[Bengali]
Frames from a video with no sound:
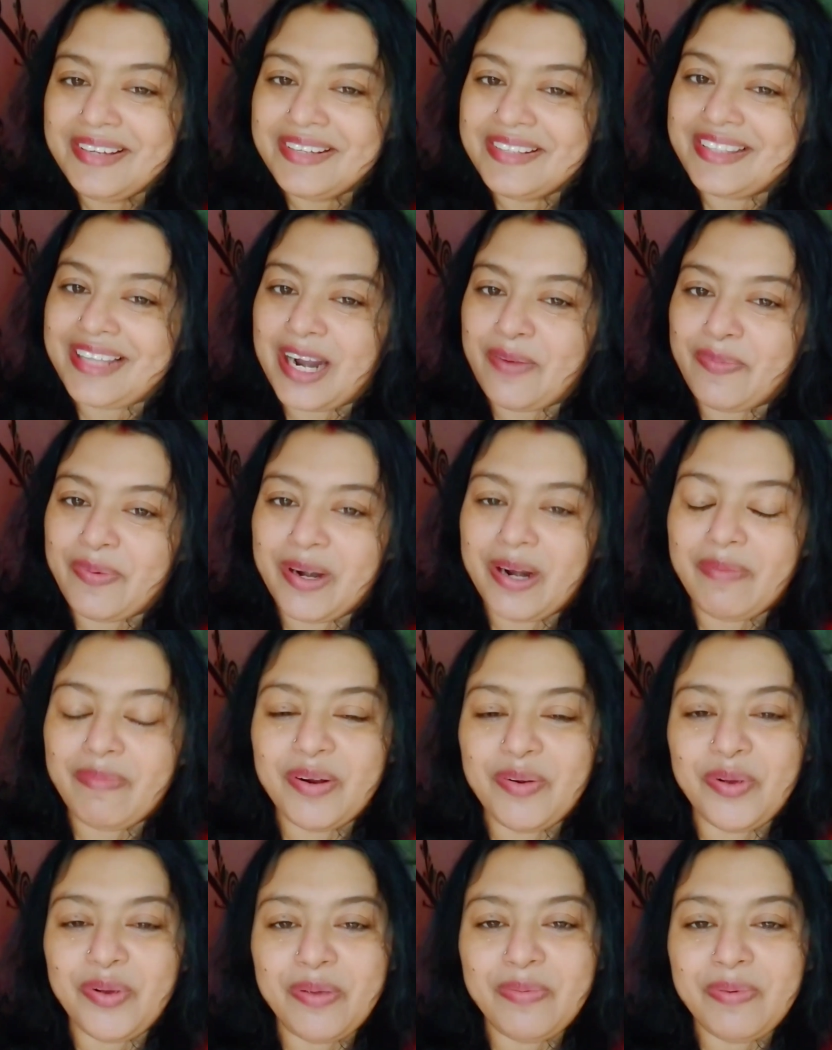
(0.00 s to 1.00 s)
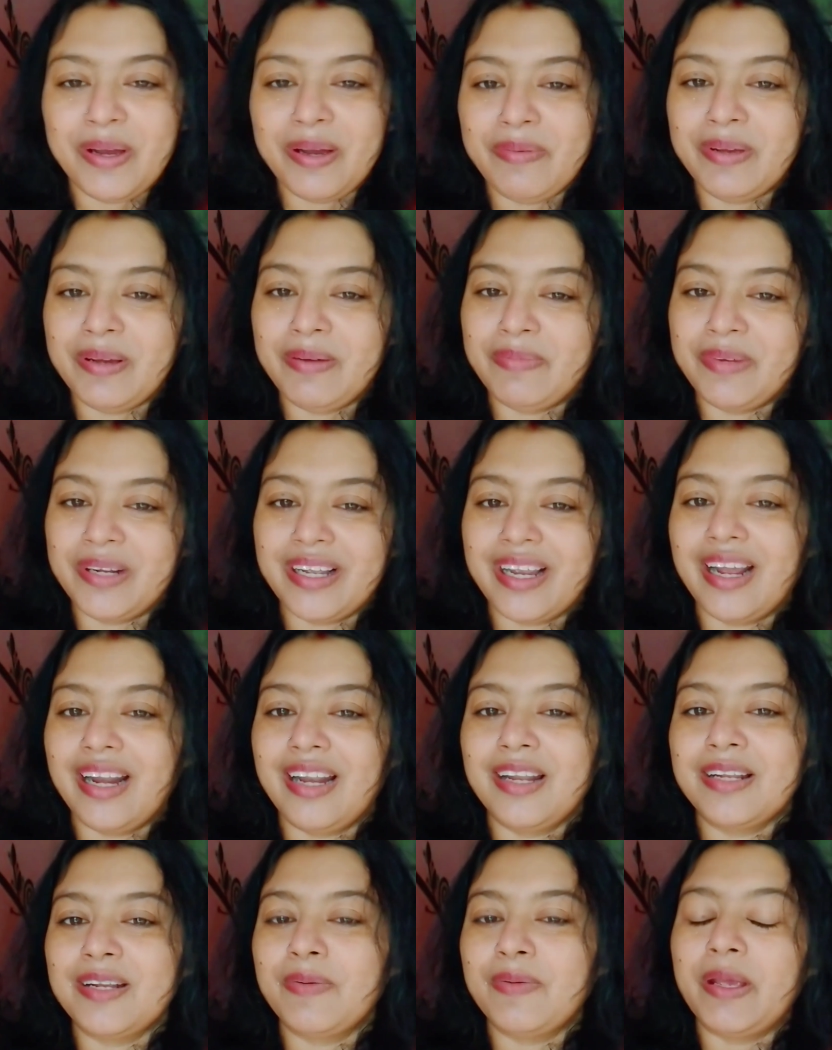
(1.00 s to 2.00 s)
তারপর আমরা ওইভাবে আমরা
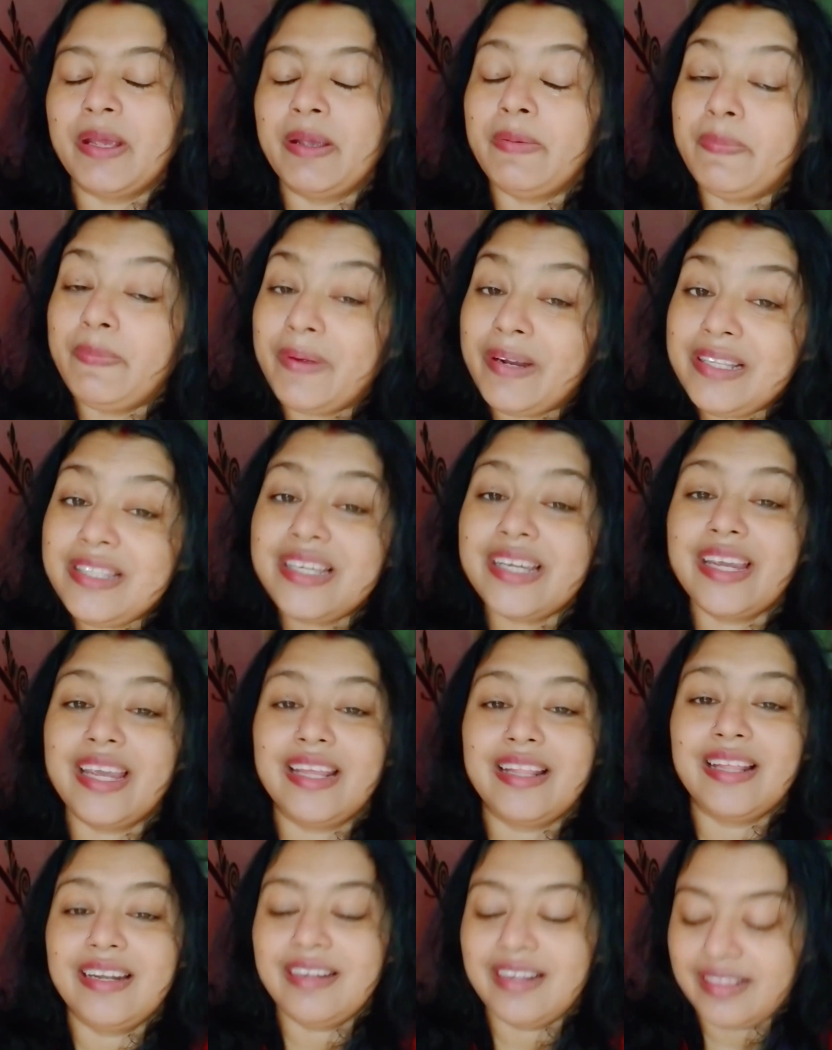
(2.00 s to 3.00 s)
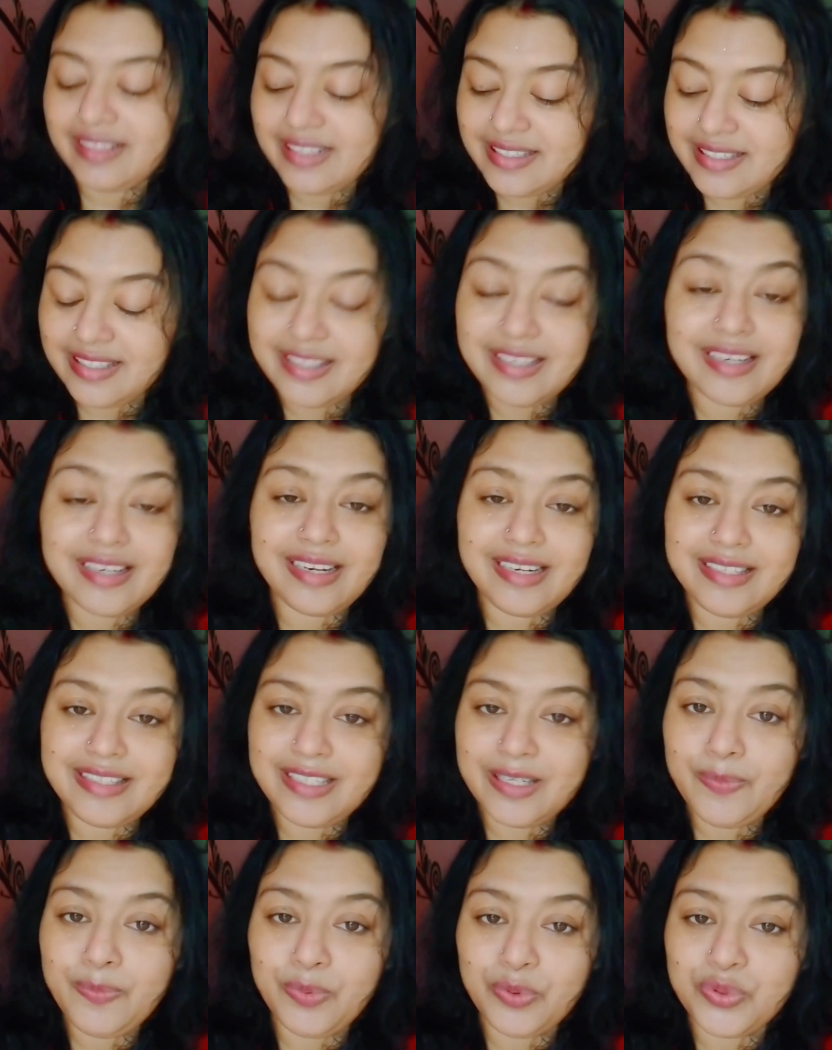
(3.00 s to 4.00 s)
গেলাম এবার যে কেদারনাথে যেতে গেলে
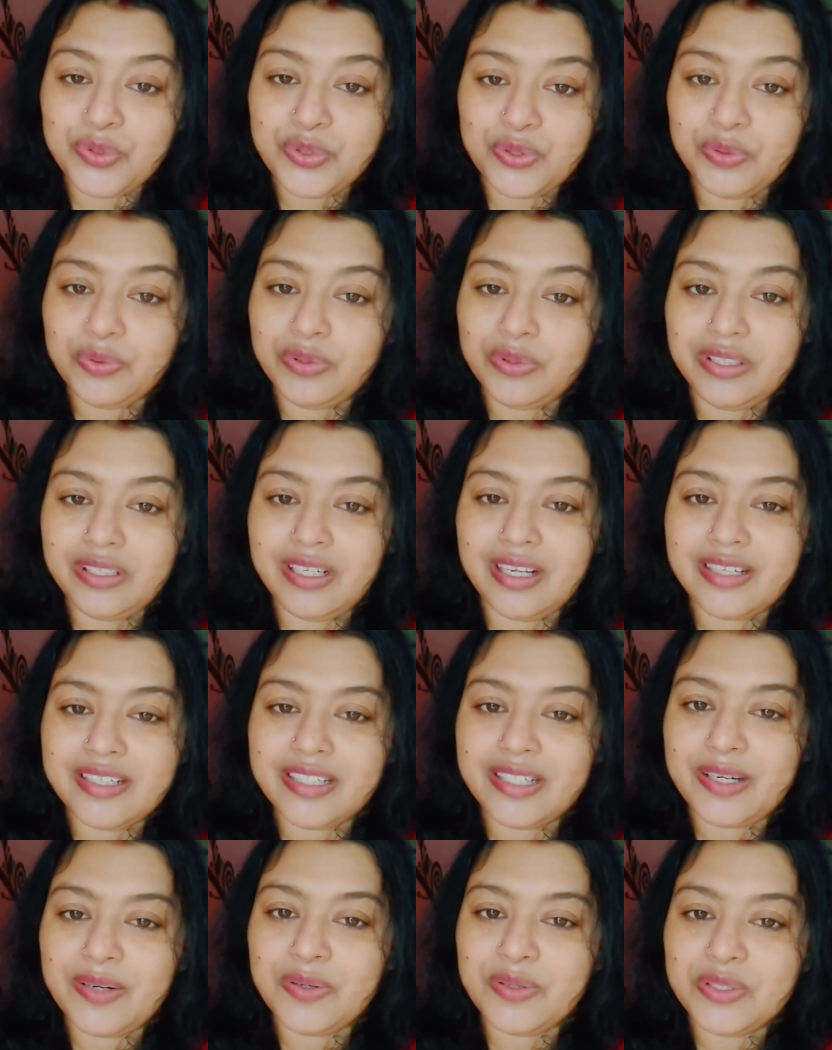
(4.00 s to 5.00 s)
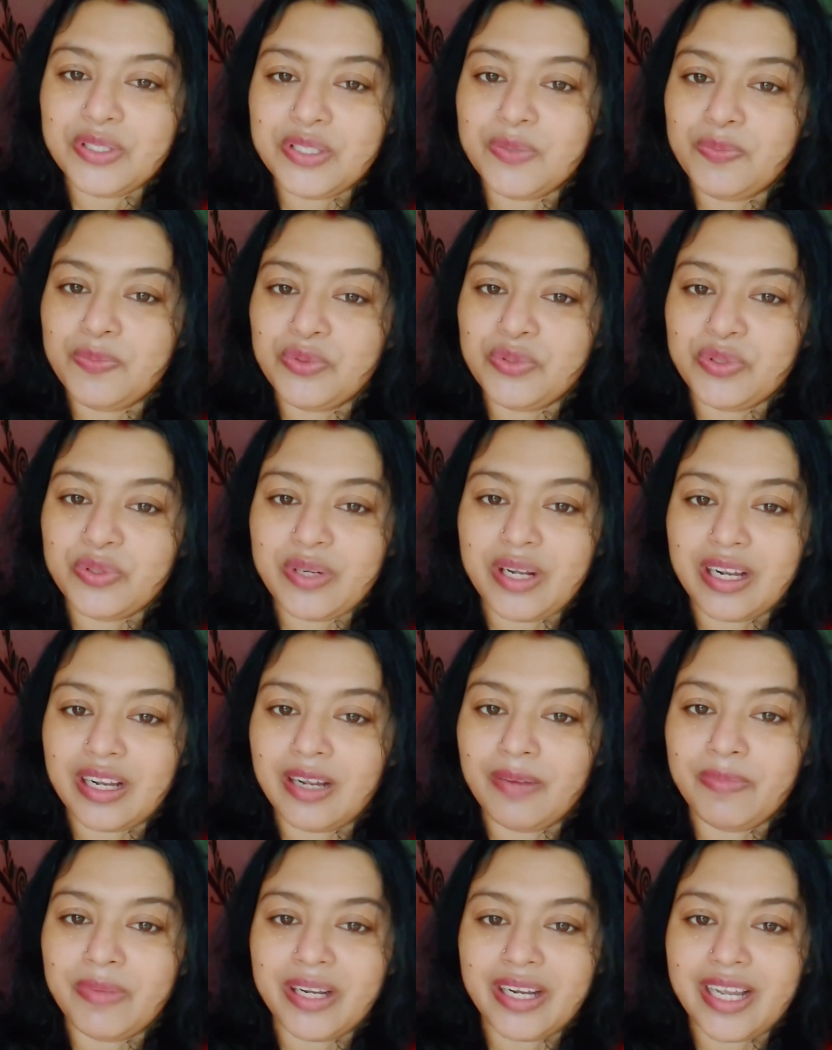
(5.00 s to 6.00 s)
যে প্রস্তুতিটা সেটা হচ্ছে পুজোর আগে
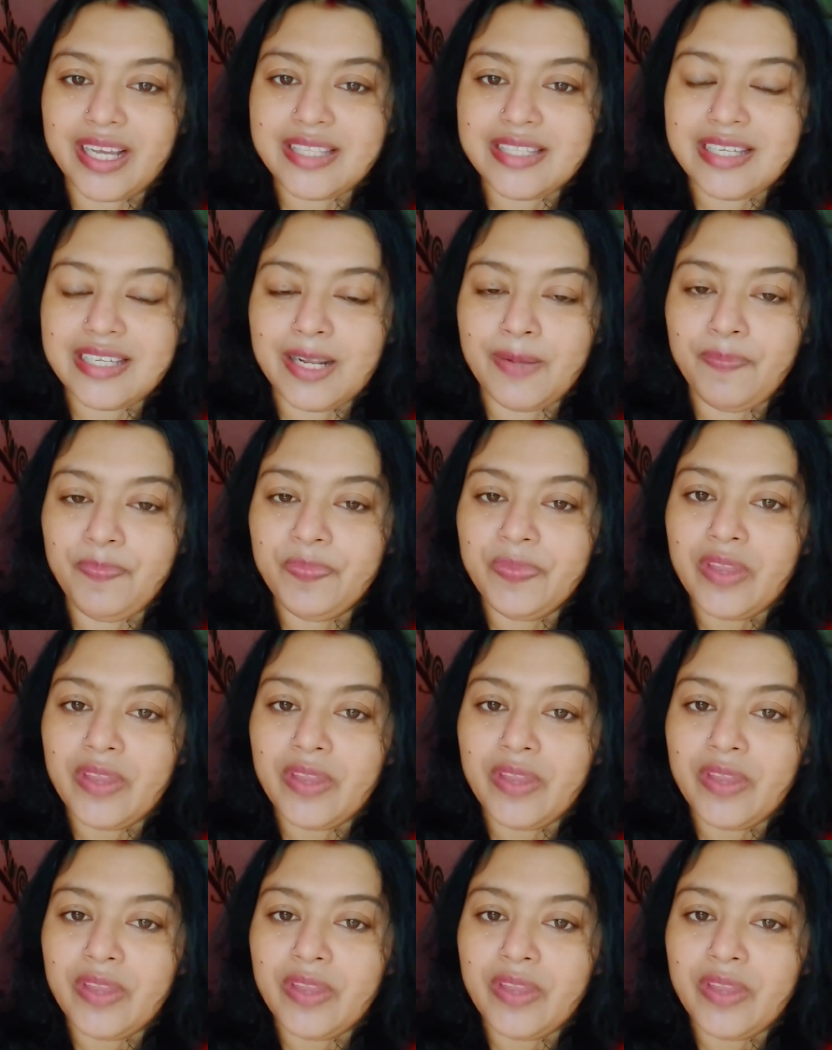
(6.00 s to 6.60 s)
আমরা গেছিলাম